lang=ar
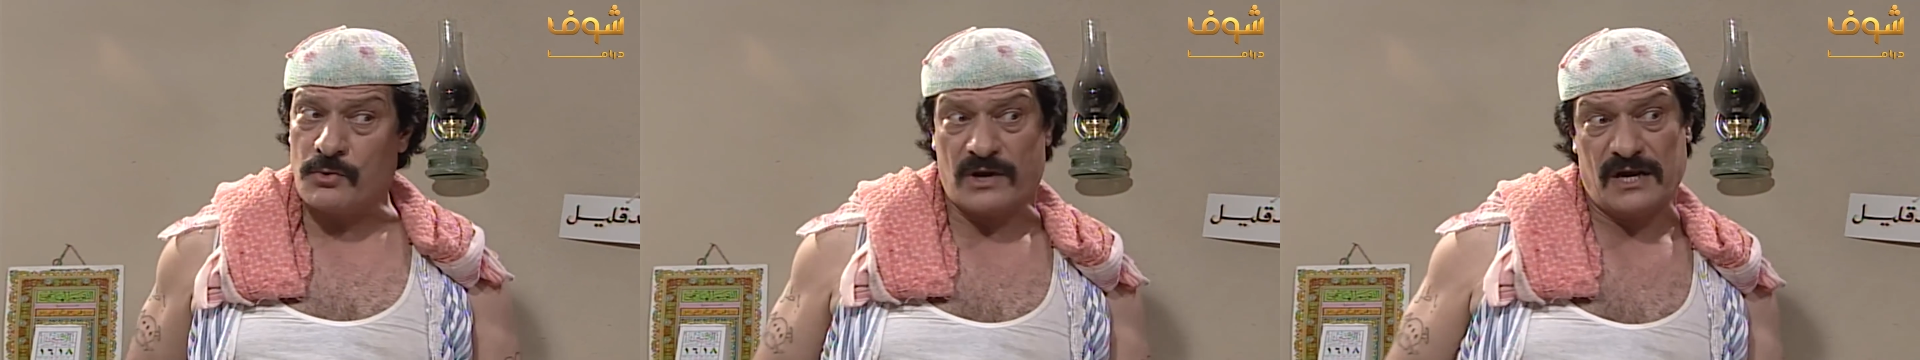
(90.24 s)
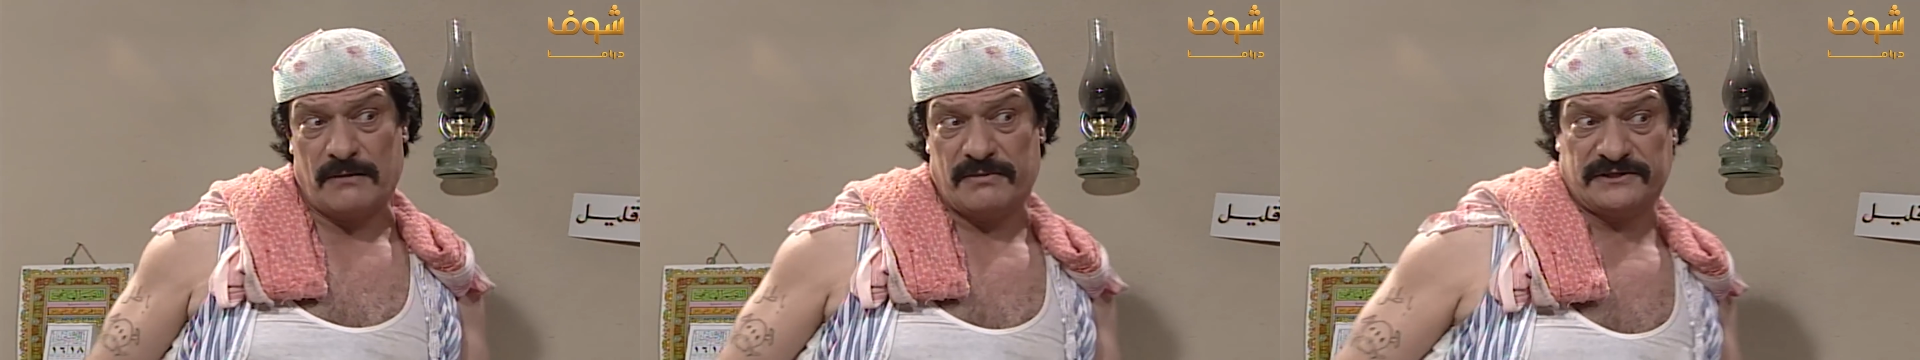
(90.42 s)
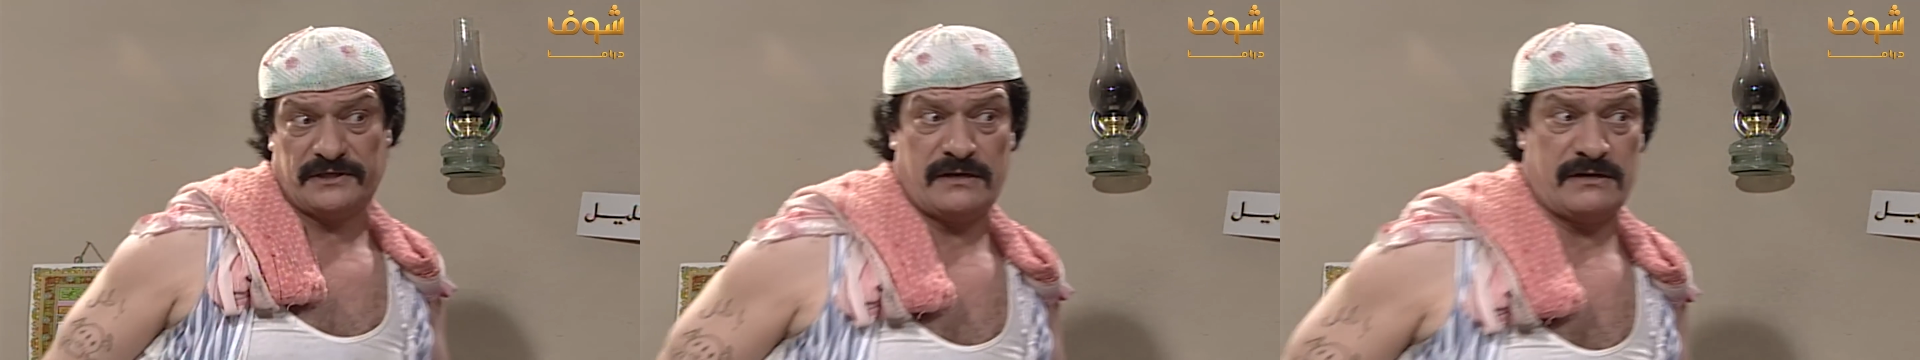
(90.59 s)
ولا
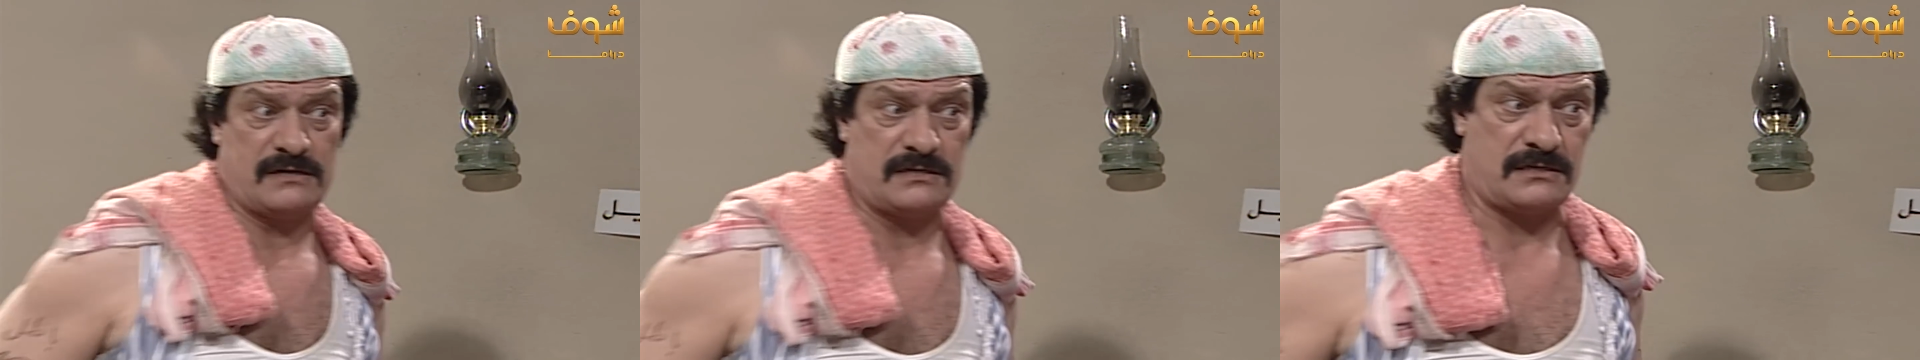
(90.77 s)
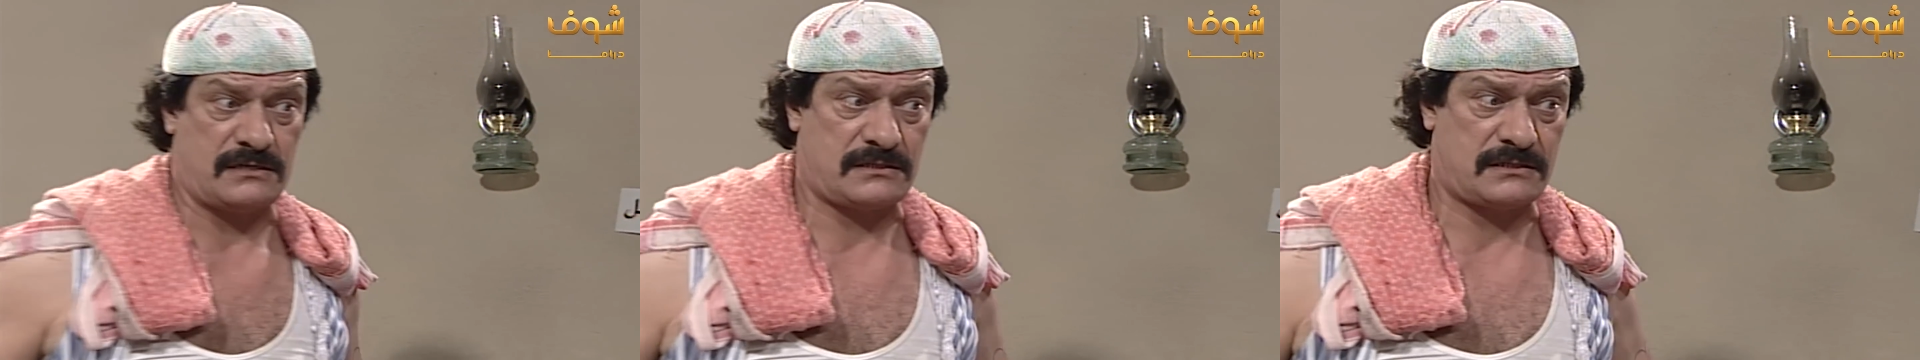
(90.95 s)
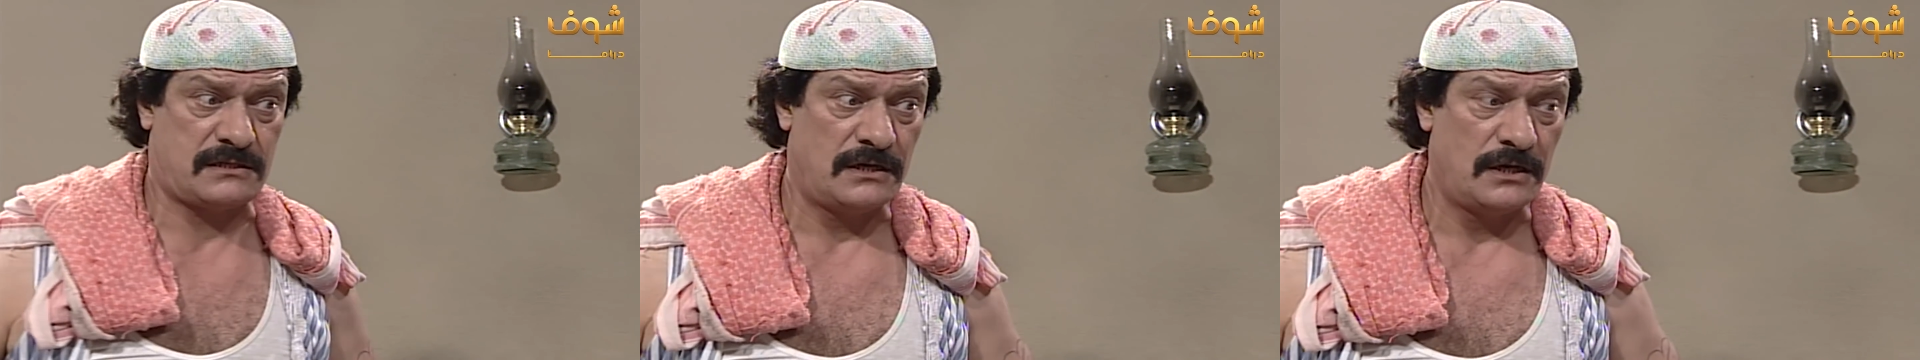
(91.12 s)

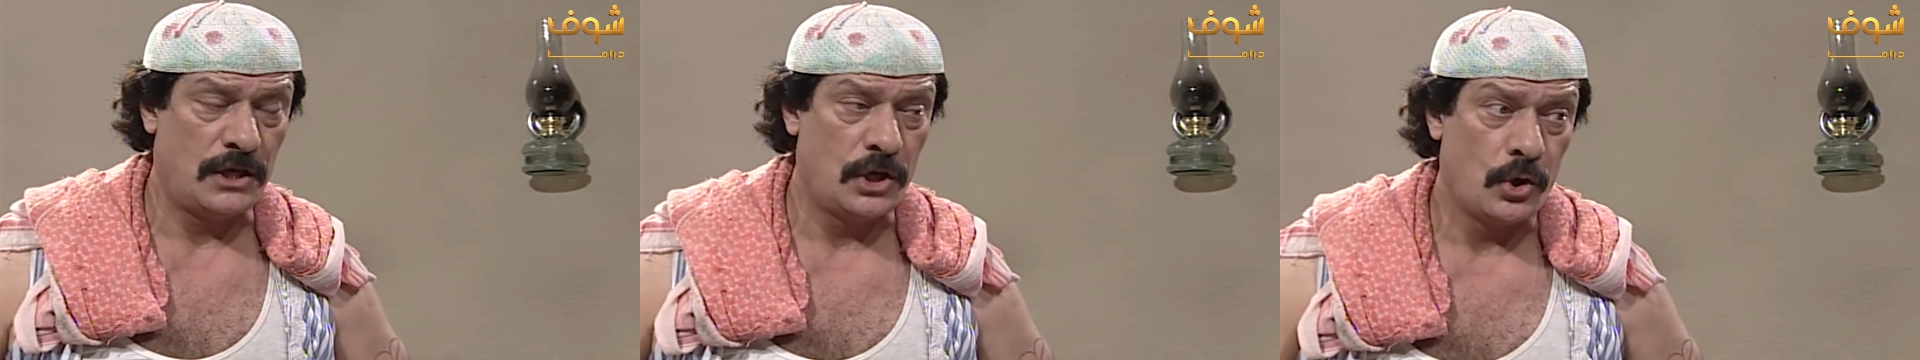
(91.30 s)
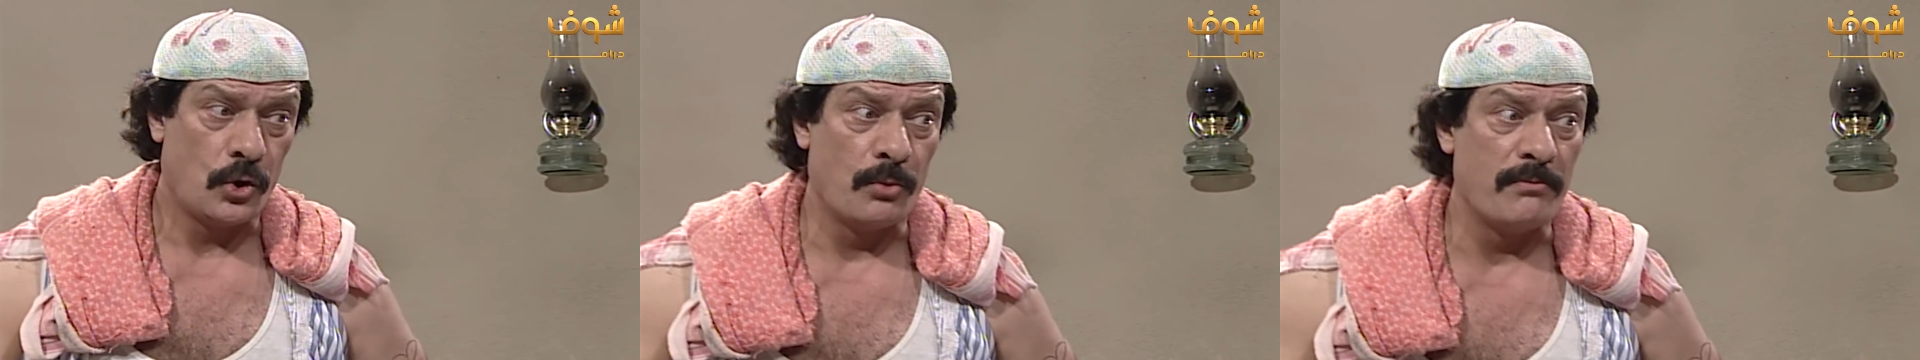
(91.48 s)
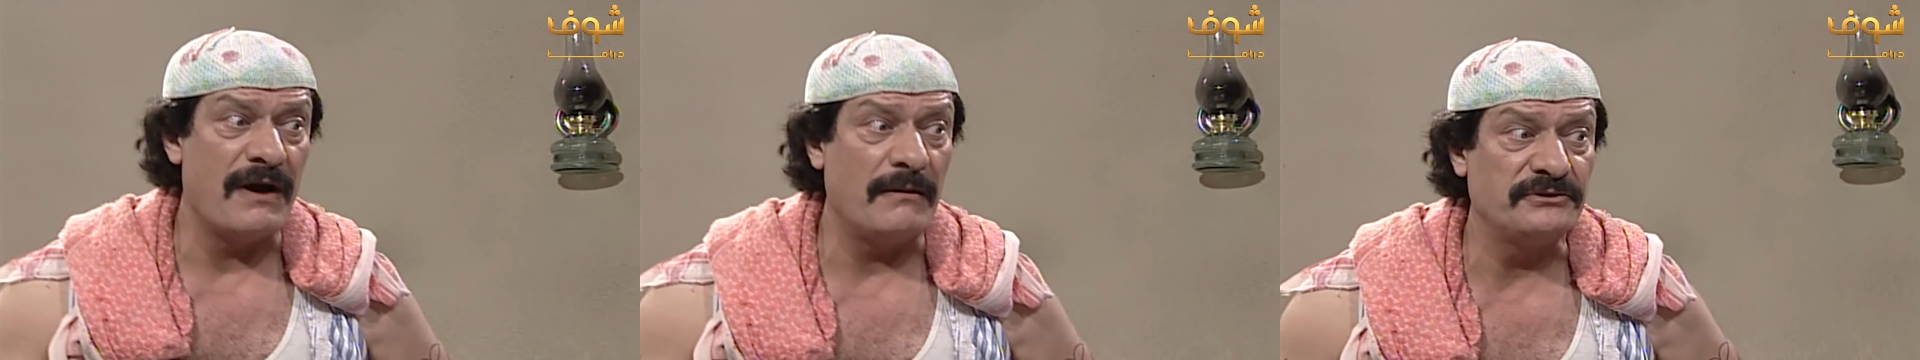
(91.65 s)
بدنك وما